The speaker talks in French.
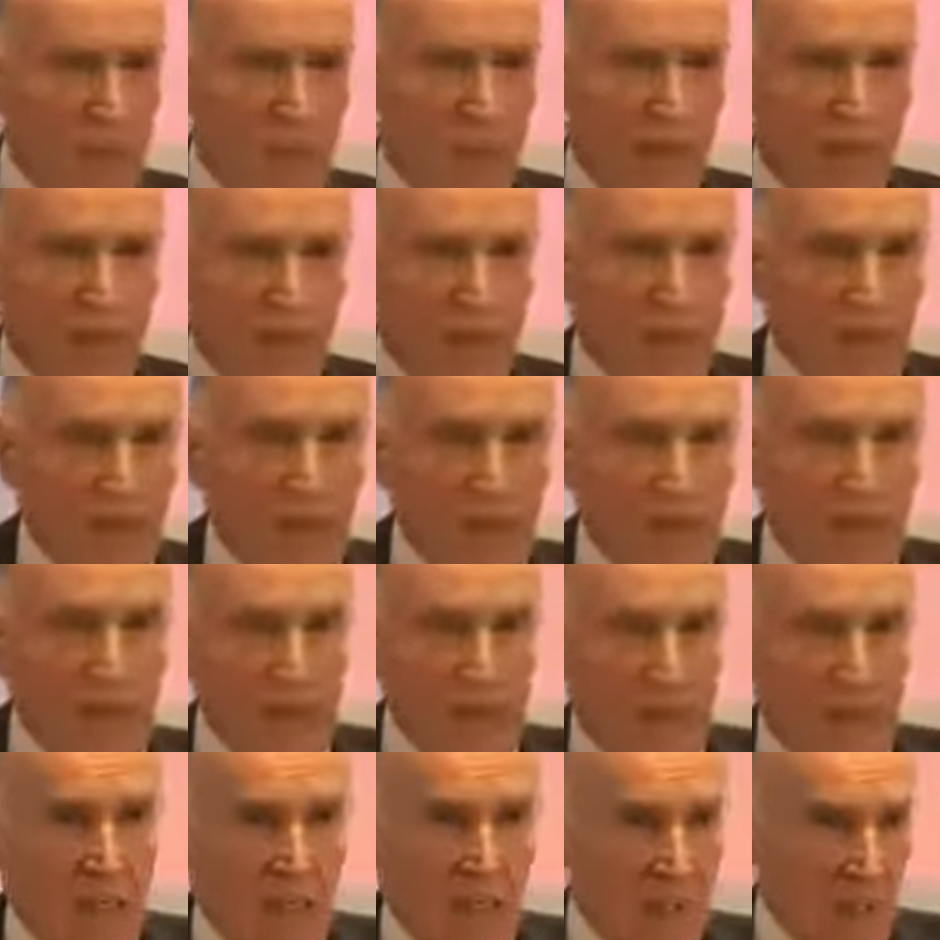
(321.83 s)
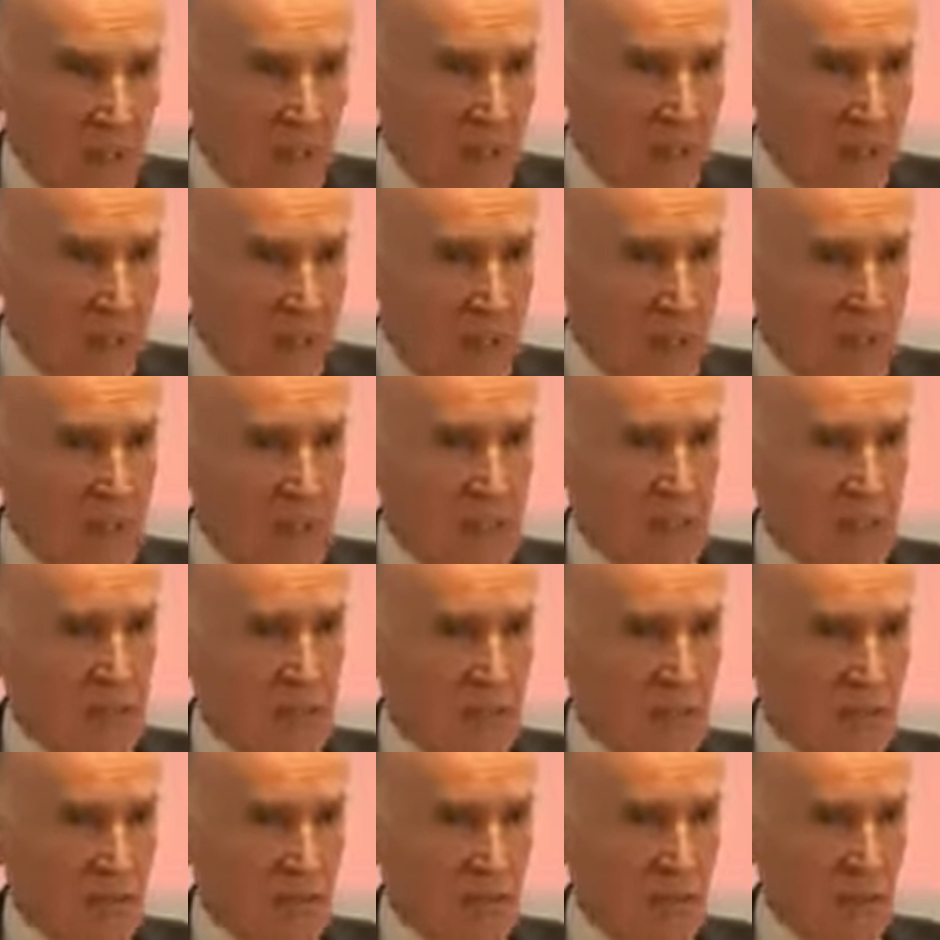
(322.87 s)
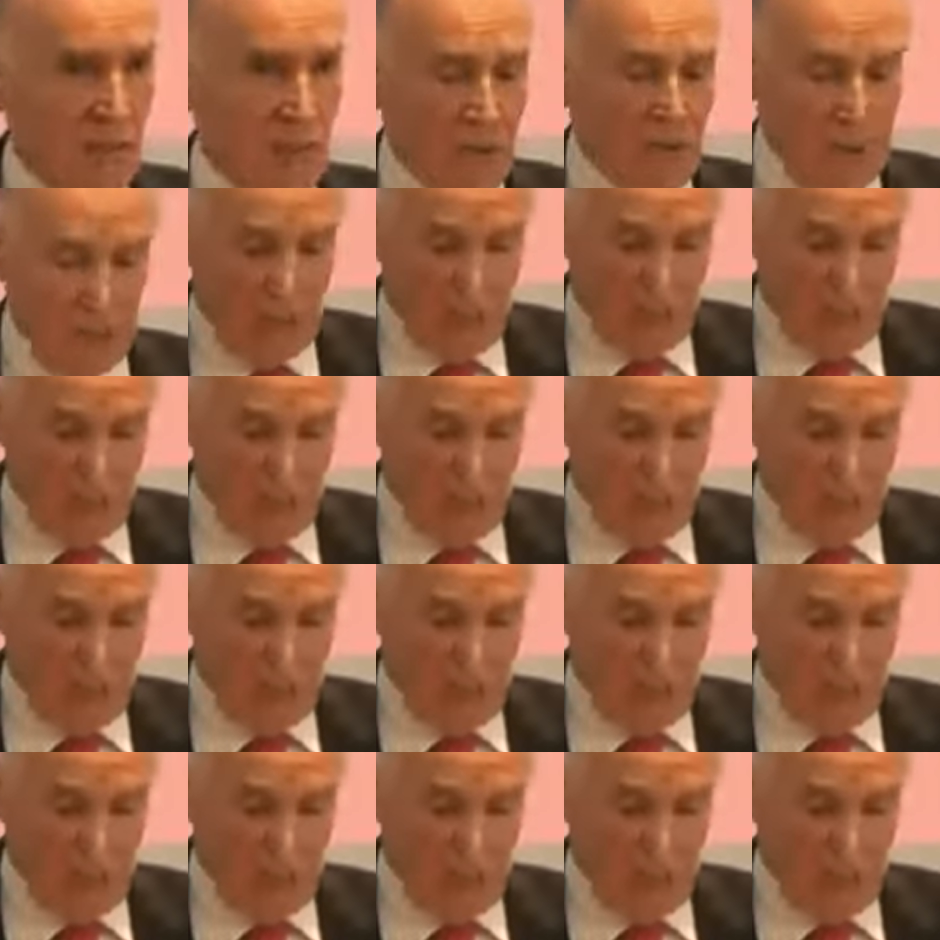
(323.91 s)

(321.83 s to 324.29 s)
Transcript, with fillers: après. Je suis pédiatre et professeur.